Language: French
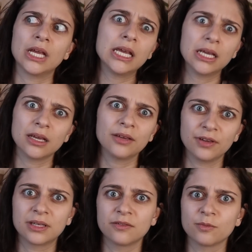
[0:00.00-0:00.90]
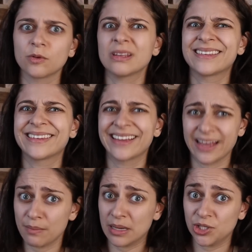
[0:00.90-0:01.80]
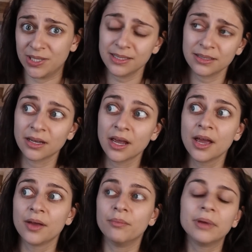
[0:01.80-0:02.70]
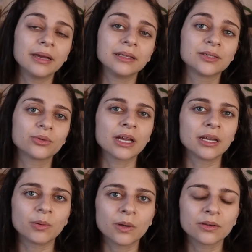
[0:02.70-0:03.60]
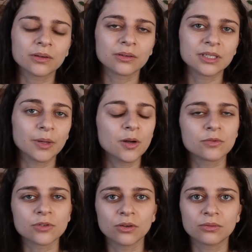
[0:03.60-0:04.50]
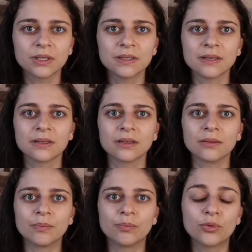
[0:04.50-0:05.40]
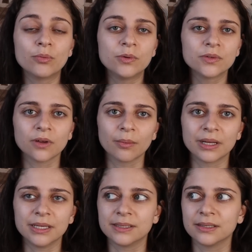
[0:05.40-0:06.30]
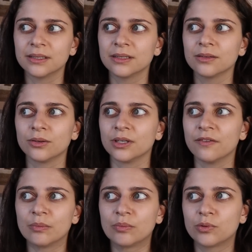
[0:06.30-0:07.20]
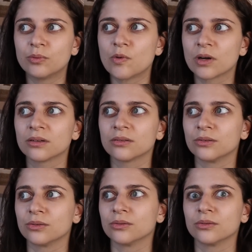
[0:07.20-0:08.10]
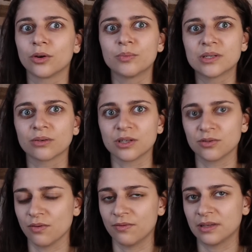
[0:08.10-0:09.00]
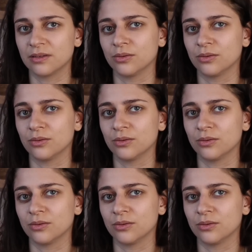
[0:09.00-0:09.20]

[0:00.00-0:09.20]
et effectivement très machiste, mais disons qu'à l'époque, euh, c'est pas comme aujourd'hui, c'était beaucoup plus normalisé, euh, il y avait beaucoup moins de remise en question en fait,